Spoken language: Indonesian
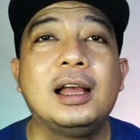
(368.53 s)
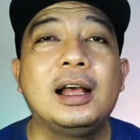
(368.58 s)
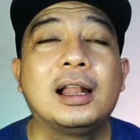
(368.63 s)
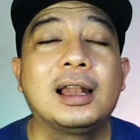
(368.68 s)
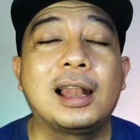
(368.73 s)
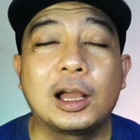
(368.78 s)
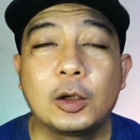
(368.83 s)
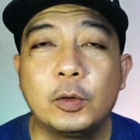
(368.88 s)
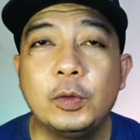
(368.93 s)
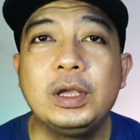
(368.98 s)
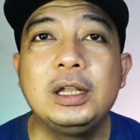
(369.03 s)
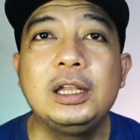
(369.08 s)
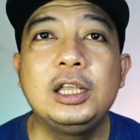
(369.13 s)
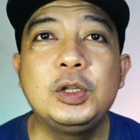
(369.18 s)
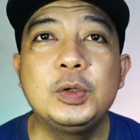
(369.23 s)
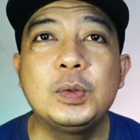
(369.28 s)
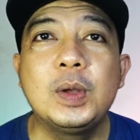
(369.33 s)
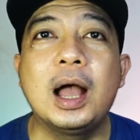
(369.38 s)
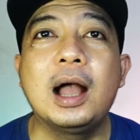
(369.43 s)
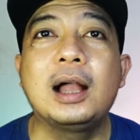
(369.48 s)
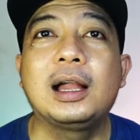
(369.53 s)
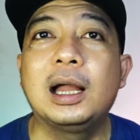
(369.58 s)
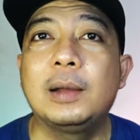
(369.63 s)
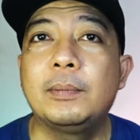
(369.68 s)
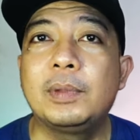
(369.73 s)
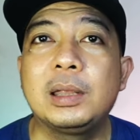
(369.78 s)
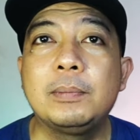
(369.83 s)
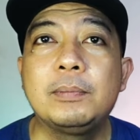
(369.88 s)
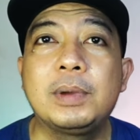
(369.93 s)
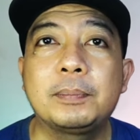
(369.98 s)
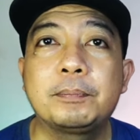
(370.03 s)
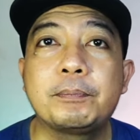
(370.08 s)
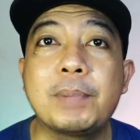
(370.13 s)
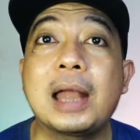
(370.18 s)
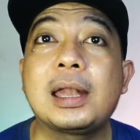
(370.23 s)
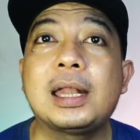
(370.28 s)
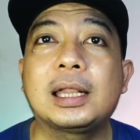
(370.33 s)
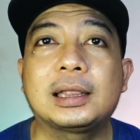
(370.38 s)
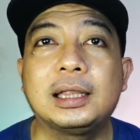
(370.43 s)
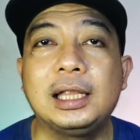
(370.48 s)
lagu ini juga agak beribet
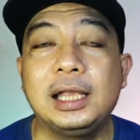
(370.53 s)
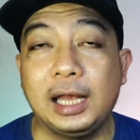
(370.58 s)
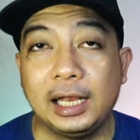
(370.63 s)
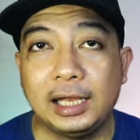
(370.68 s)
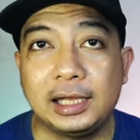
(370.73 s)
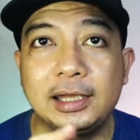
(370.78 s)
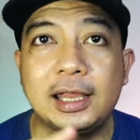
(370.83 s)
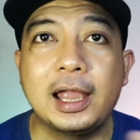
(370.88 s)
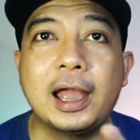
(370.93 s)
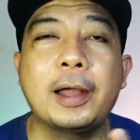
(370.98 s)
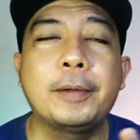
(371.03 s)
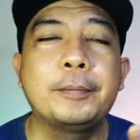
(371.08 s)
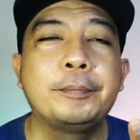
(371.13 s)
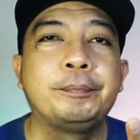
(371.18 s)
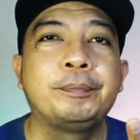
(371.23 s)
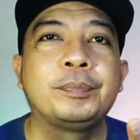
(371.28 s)
padat liriknya